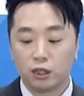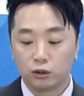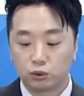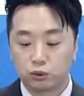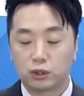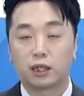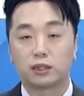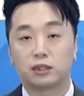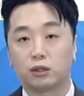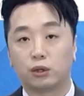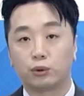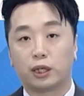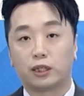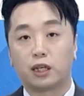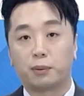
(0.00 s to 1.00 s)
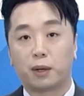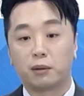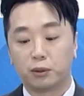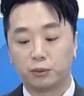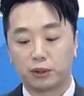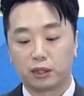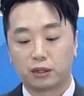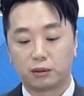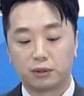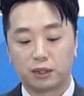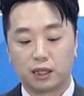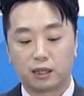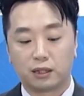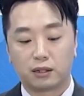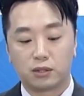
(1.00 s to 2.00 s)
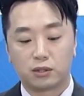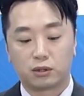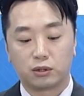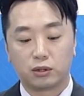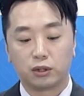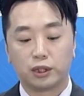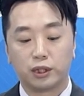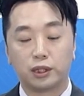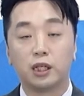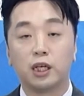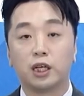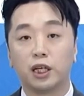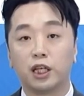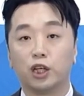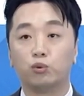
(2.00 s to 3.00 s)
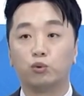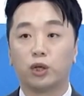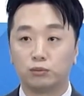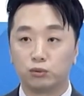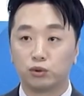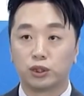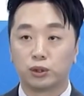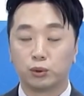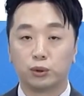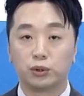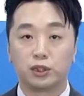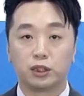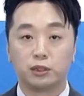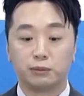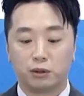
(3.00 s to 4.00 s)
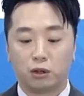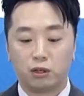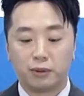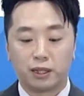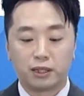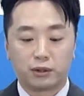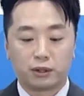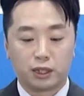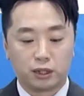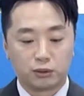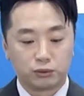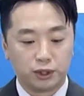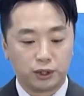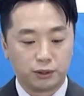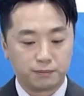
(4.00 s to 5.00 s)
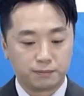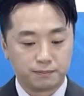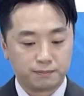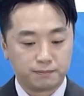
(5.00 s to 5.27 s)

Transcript: 투자하시는 것도 하나의 방법이 될 겁니다. 그래서 그거는 이후의 문제고 지금은 얼마 기억해라고요?